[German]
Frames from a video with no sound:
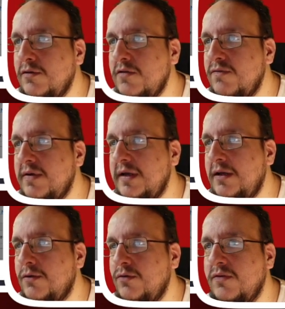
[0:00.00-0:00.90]

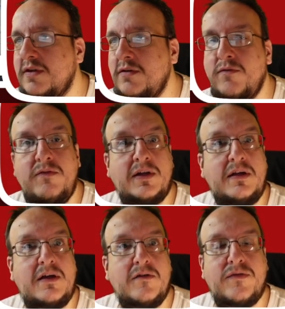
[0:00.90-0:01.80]
auswählen und dann werde
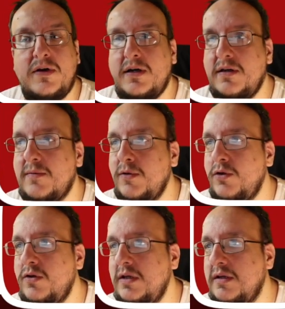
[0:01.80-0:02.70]
ich gefragt, ja,
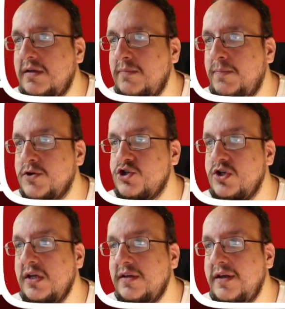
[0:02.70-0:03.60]
möchte ich die
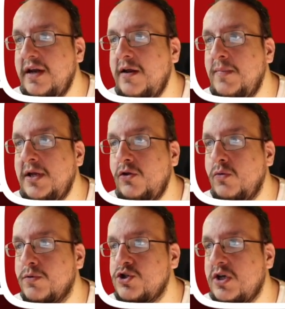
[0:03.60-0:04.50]
bestehenden Elemente
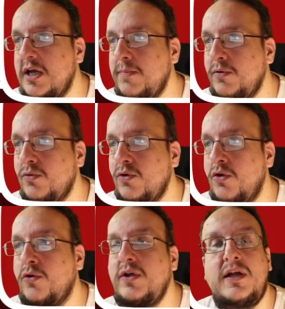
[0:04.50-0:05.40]
überschreiben oder
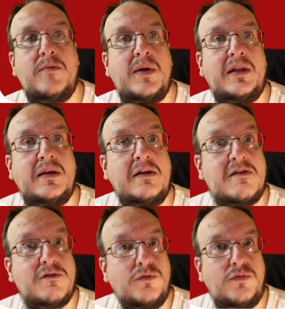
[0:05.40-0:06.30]
neue Elemente
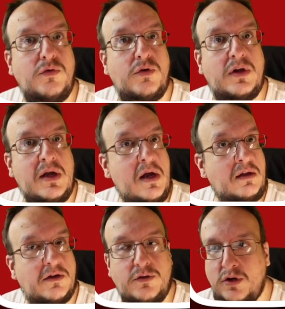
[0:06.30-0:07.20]
hinzufügen.
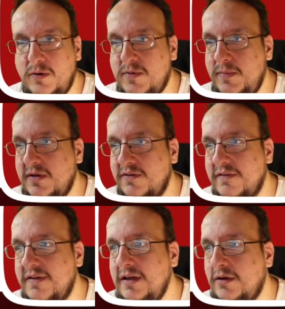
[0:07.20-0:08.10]
Natürlich bei mir ist
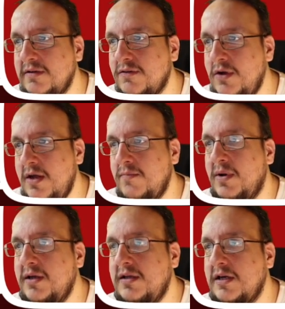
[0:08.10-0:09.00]
das leer, also
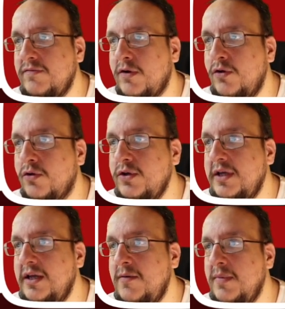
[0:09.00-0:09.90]
mache ich einfach neue
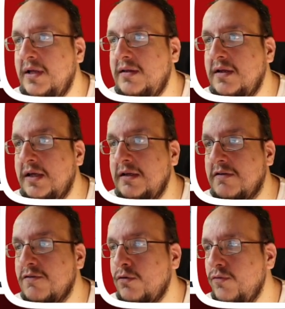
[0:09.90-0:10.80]
Elemente
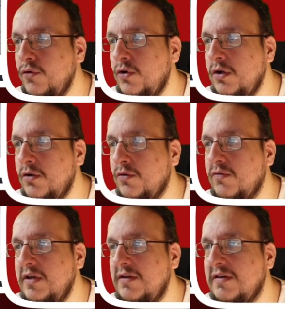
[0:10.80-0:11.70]
hinzufügen und
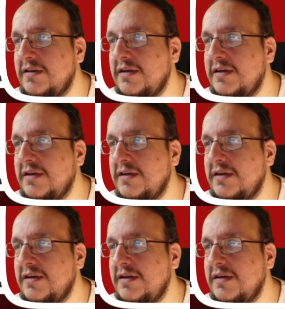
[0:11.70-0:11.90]
wenn ich da